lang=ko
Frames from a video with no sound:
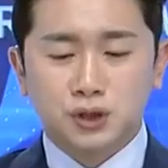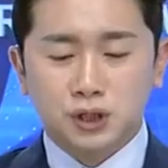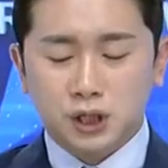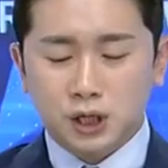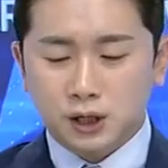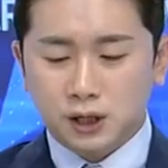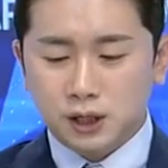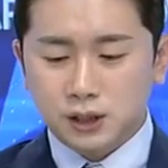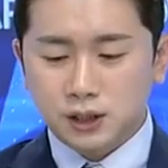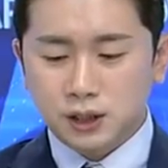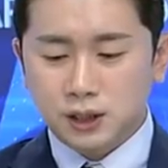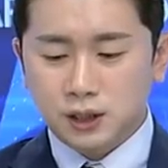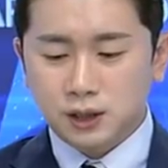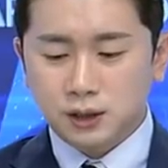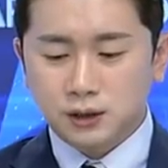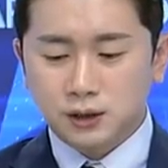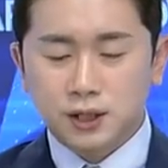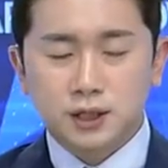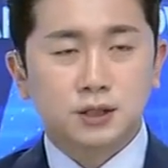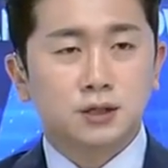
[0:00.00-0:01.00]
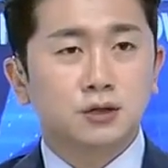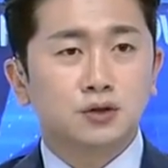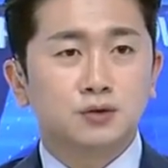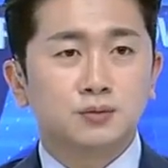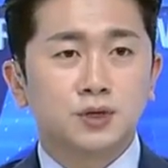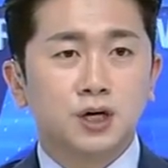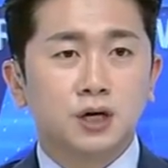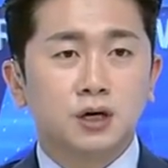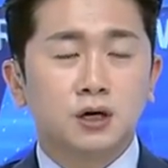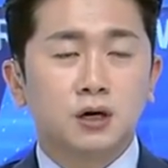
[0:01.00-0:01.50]
시장 개장을 해서
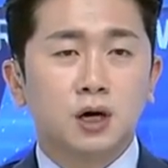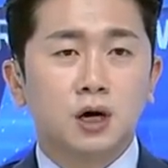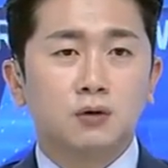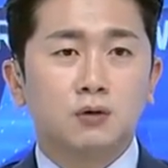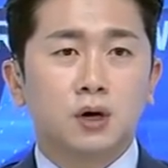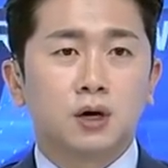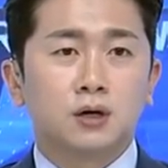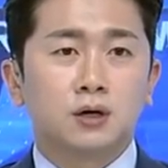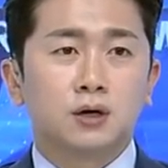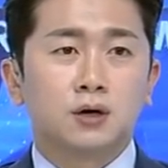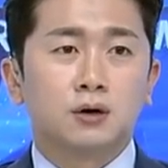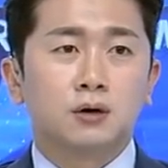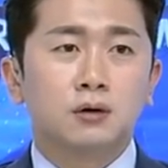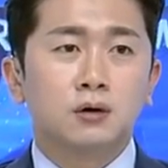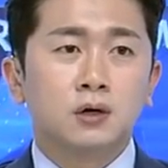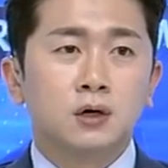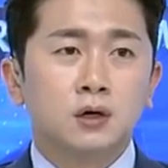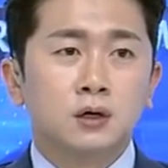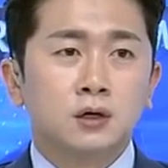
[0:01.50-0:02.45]
좀 체크를 하고 갈게요.